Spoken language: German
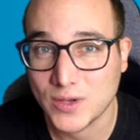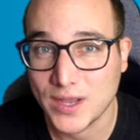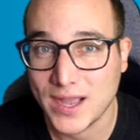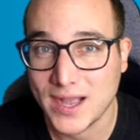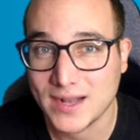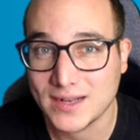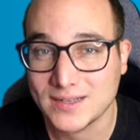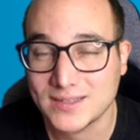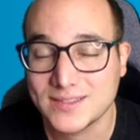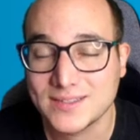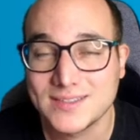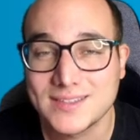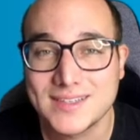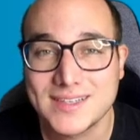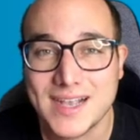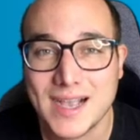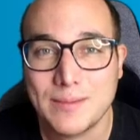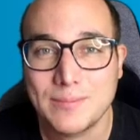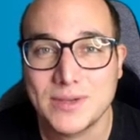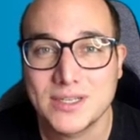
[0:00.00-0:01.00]
erhalten,
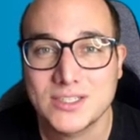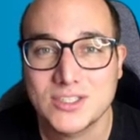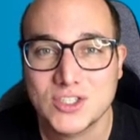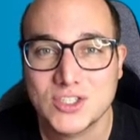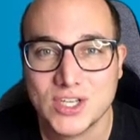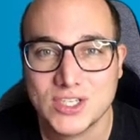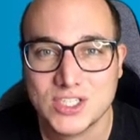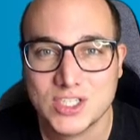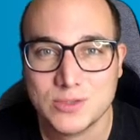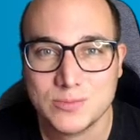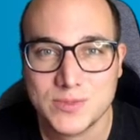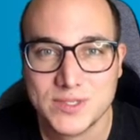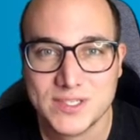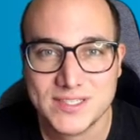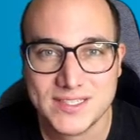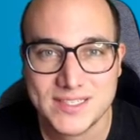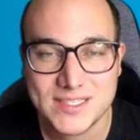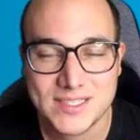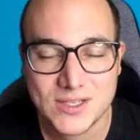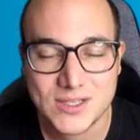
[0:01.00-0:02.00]
kann man
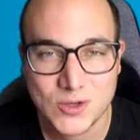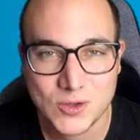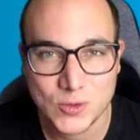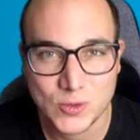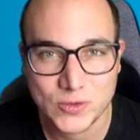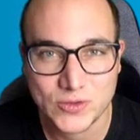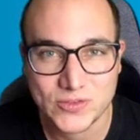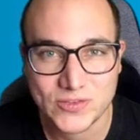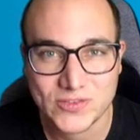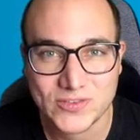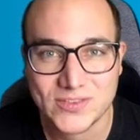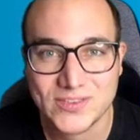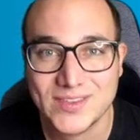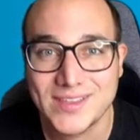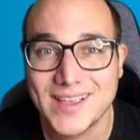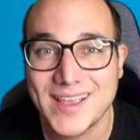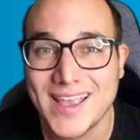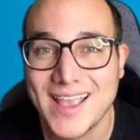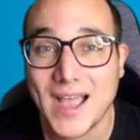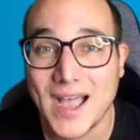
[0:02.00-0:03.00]
ChatGBT nutzen.
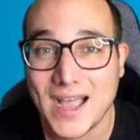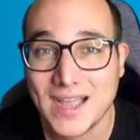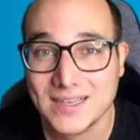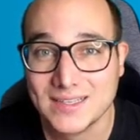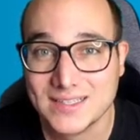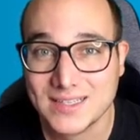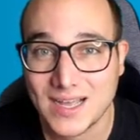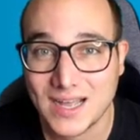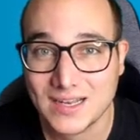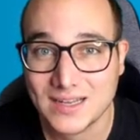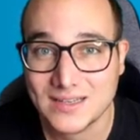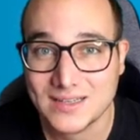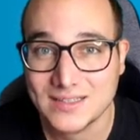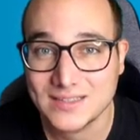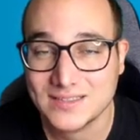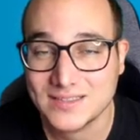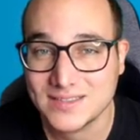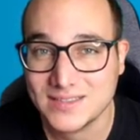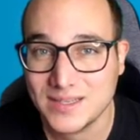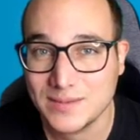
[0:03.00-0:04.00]
Achte
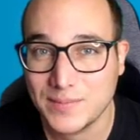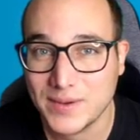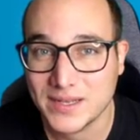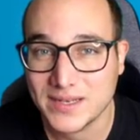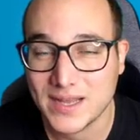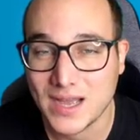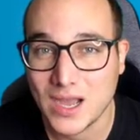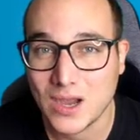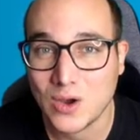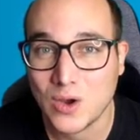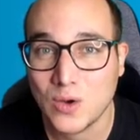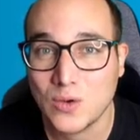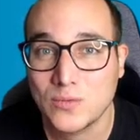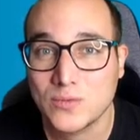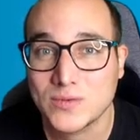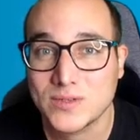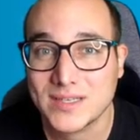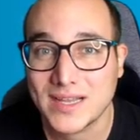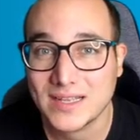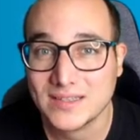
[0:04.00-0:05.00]
allerdings hierbei darauf,
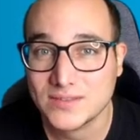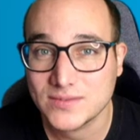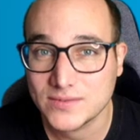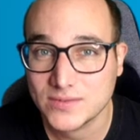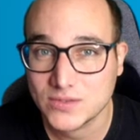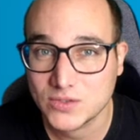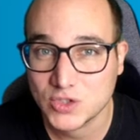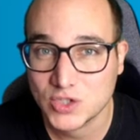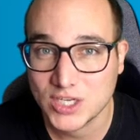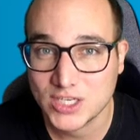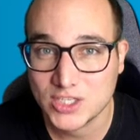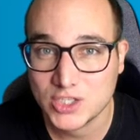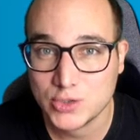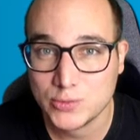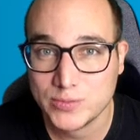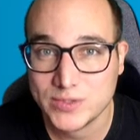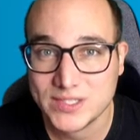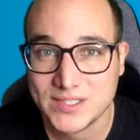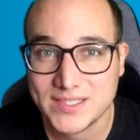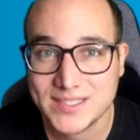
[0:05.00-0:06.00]
das, was
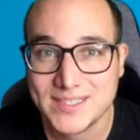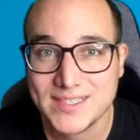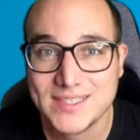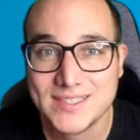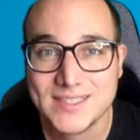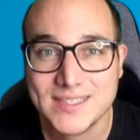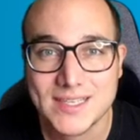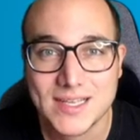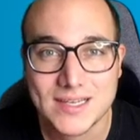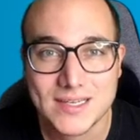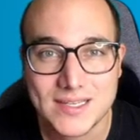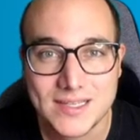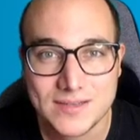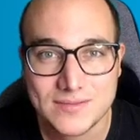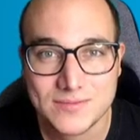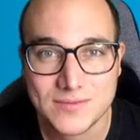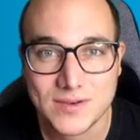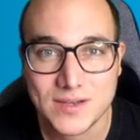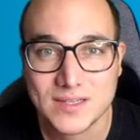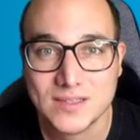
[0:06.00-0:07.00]
ChatGBT dir
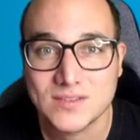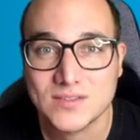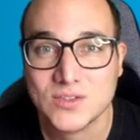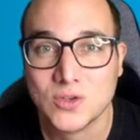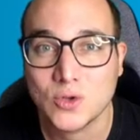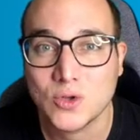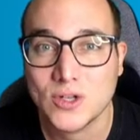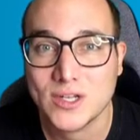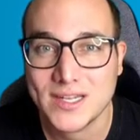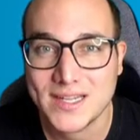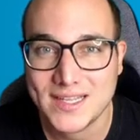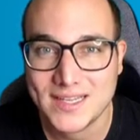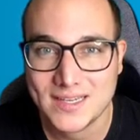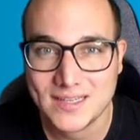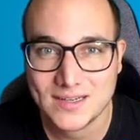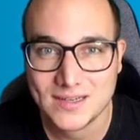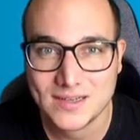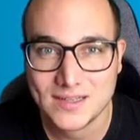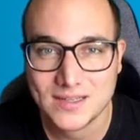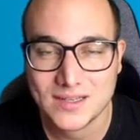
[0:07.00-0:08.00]
liefert, soll
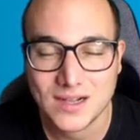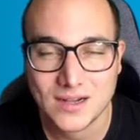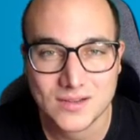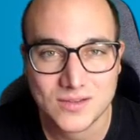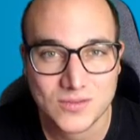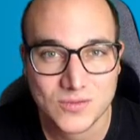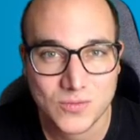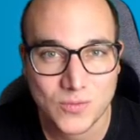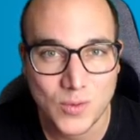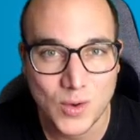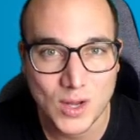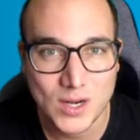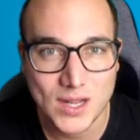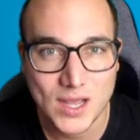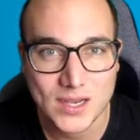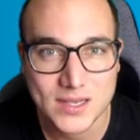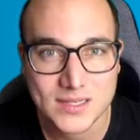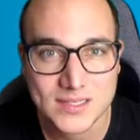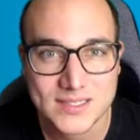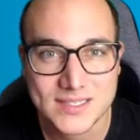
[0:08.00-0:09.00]
lediglich als
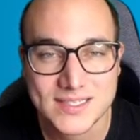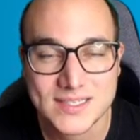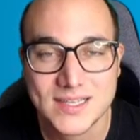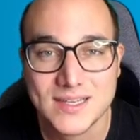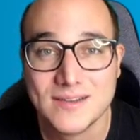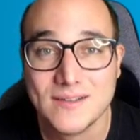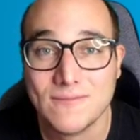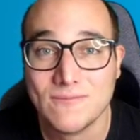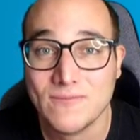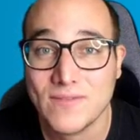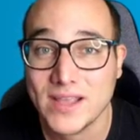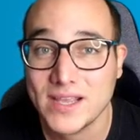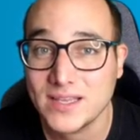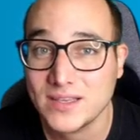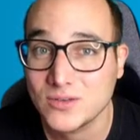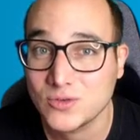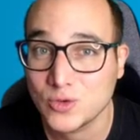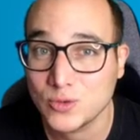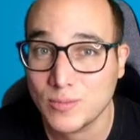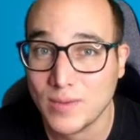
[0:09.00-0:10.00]
Vorlage dienen,
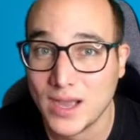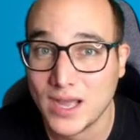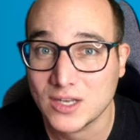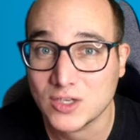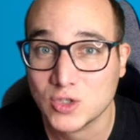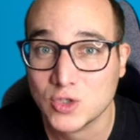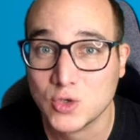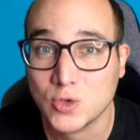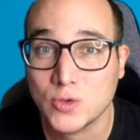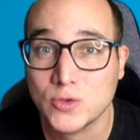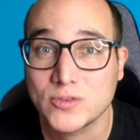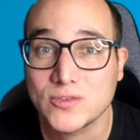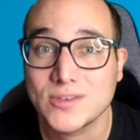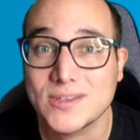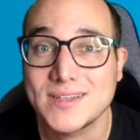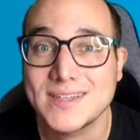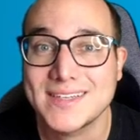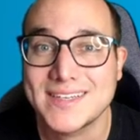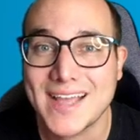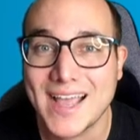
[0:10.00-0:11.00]
welche du im Anschluss
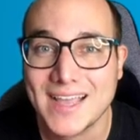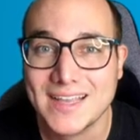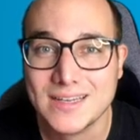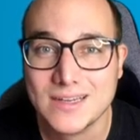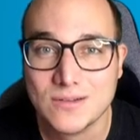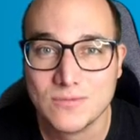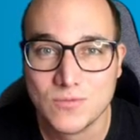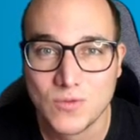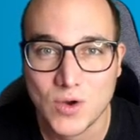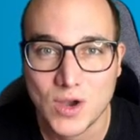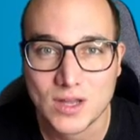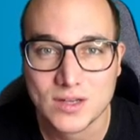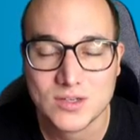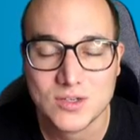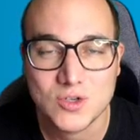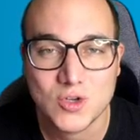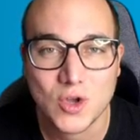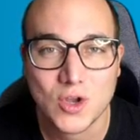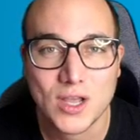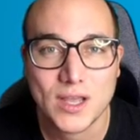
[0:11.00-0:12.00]
in deinen
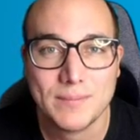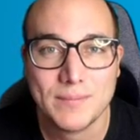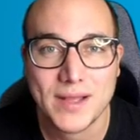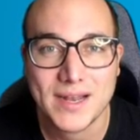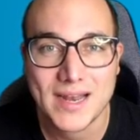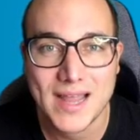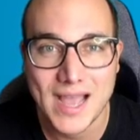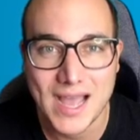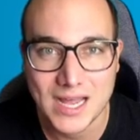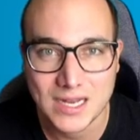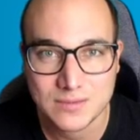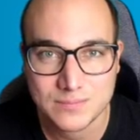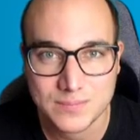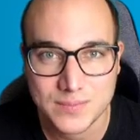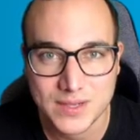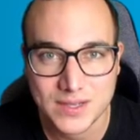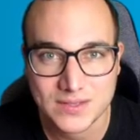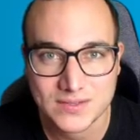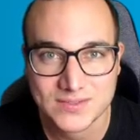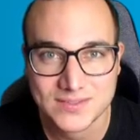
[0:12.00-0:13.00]
Worten noch einmal
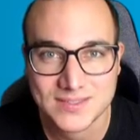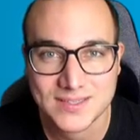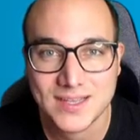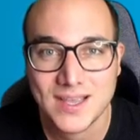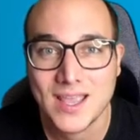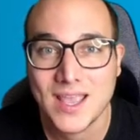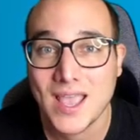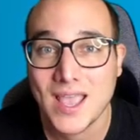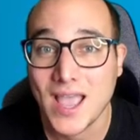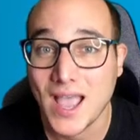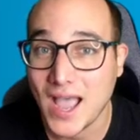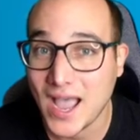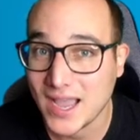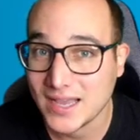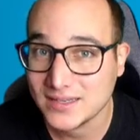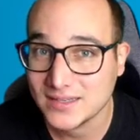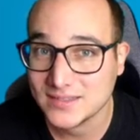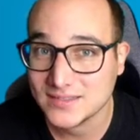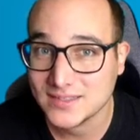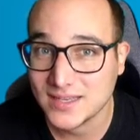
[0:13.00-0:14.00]
anpasst.
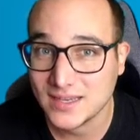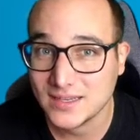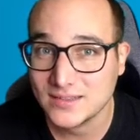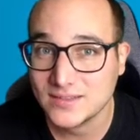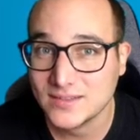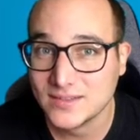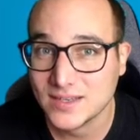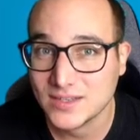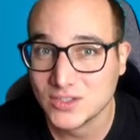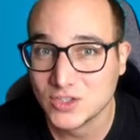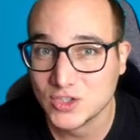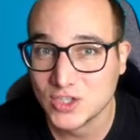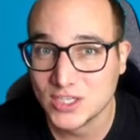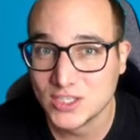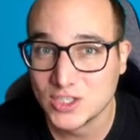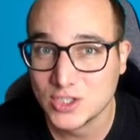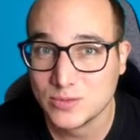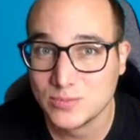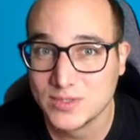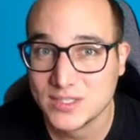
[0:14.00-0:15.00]
Einerseits kann
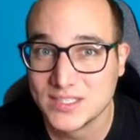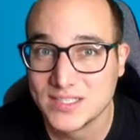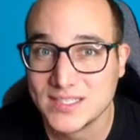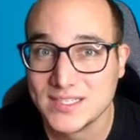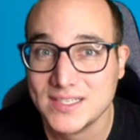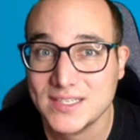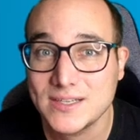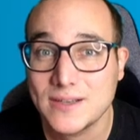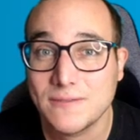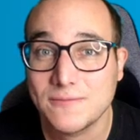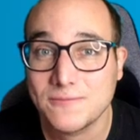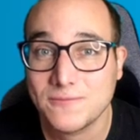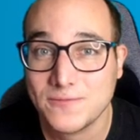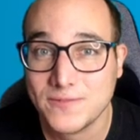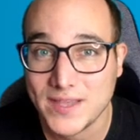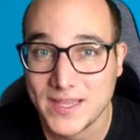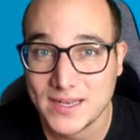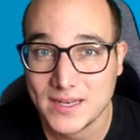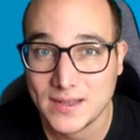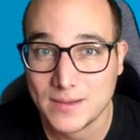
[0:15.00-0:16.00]
ChatGBT
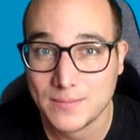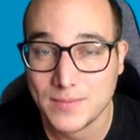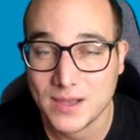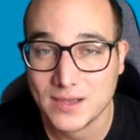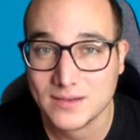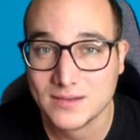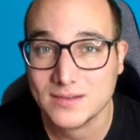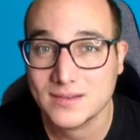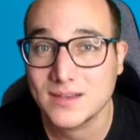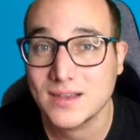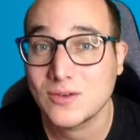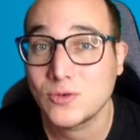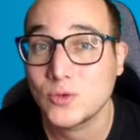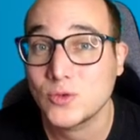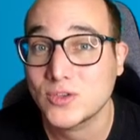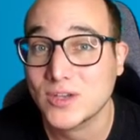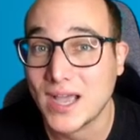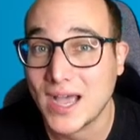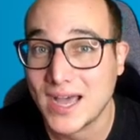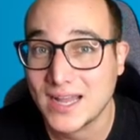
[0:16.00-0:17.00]
Fehler machen
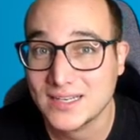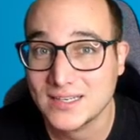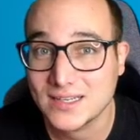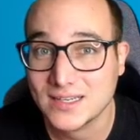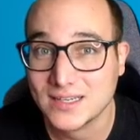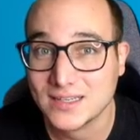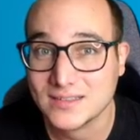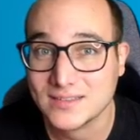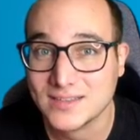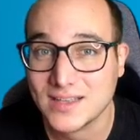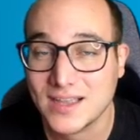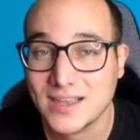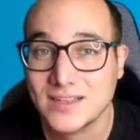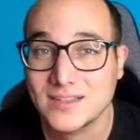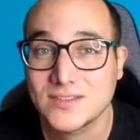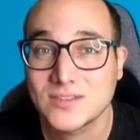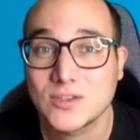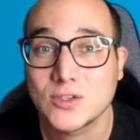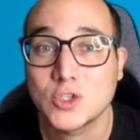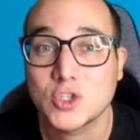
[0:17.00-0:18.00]
und
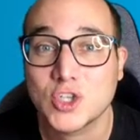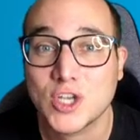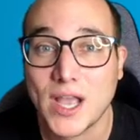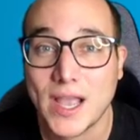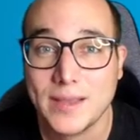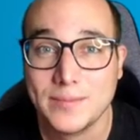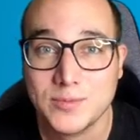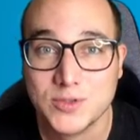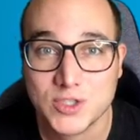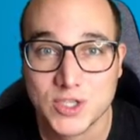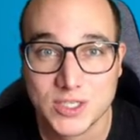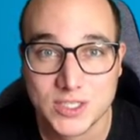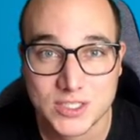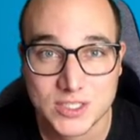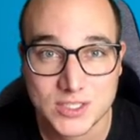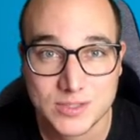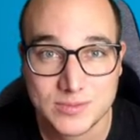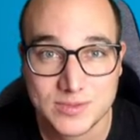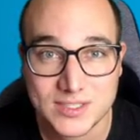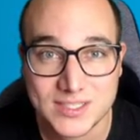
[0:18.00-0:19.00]
andererseits schreibt
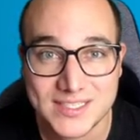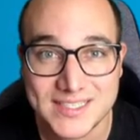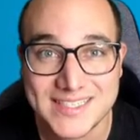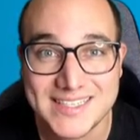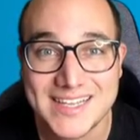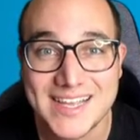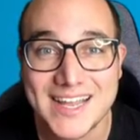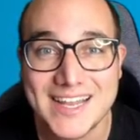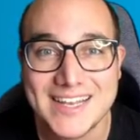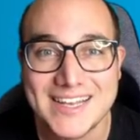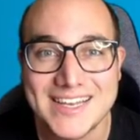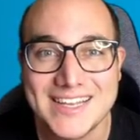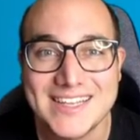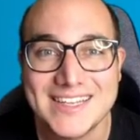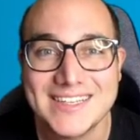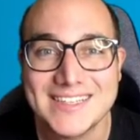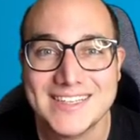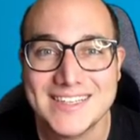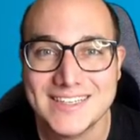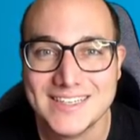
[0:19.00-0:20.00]
ChatGBT
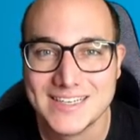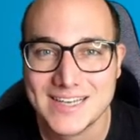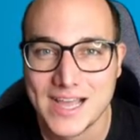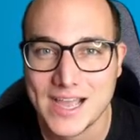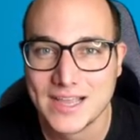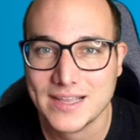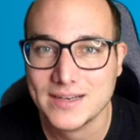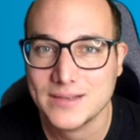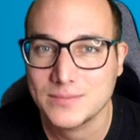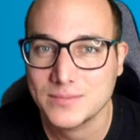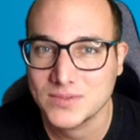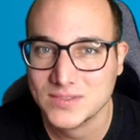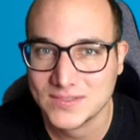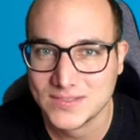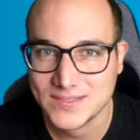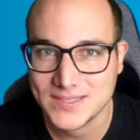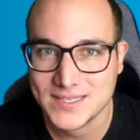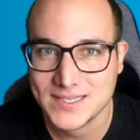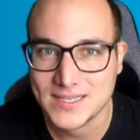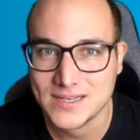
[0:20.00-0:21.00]
nicht in deinem
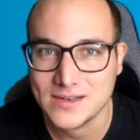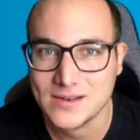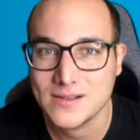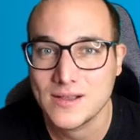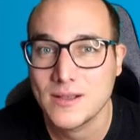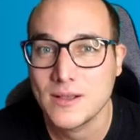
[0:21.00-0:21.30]
Stil.